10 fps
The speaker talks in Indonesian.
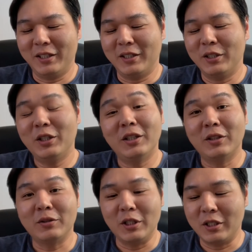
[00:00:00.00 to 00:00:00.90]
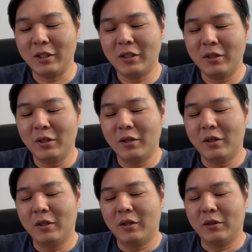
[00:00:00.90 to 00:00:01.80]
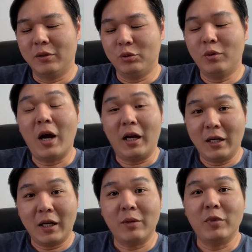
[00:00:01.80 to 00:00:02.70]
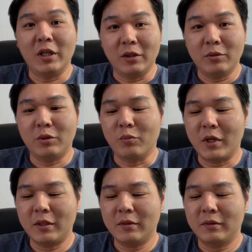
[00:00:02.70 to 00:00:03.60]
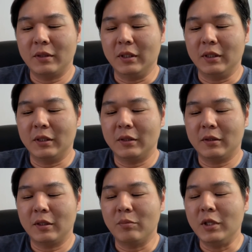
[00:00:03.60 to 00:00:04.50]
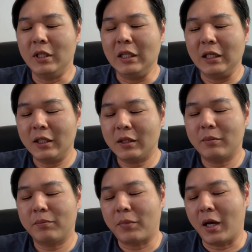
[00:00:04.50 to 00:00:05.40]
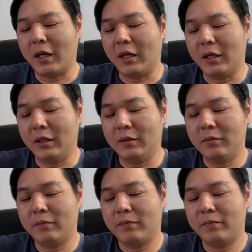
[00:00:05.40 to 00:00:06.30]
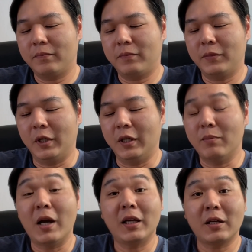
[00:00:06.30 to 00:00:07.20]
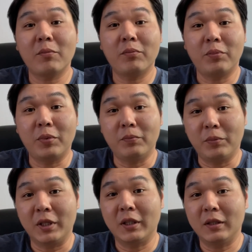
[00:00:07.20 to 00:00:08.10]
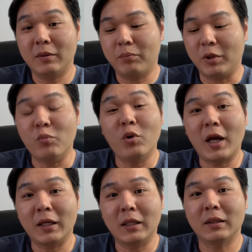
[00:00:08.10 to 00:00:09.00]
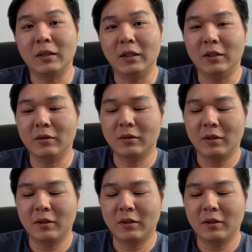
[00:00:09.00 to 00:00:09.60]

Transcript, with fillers: ya jadi gitu di sini juga ada kayak begitu cuman uh, lebih irit pakai uh, bayar yang per, per bulan gitu